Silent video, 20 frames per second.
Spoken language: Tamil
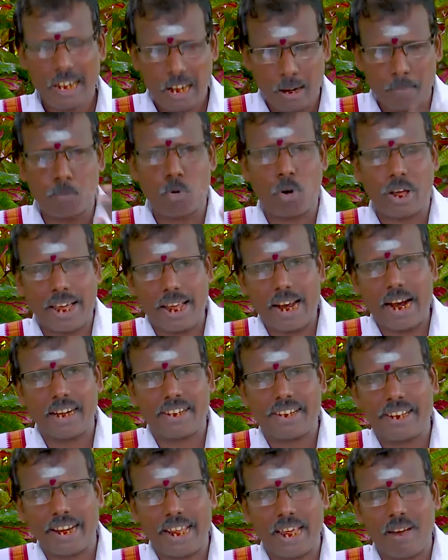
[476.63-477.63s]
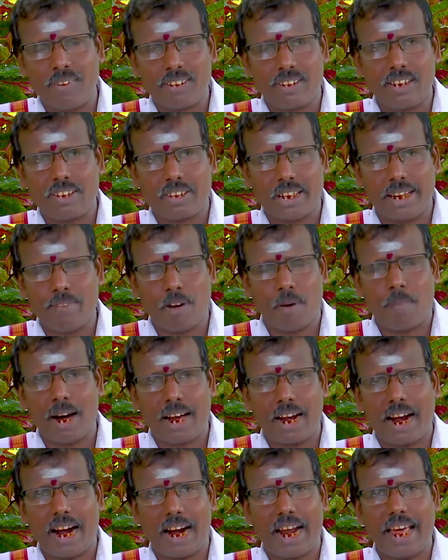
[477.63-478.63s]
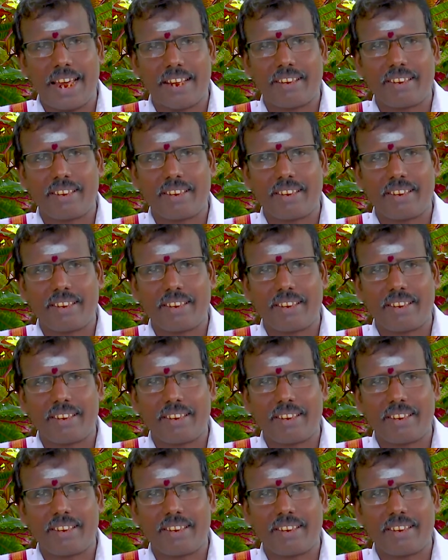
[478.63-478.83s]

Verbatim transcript: நம்முடைய நாட்டிலே வந்து தெய்வமானாலே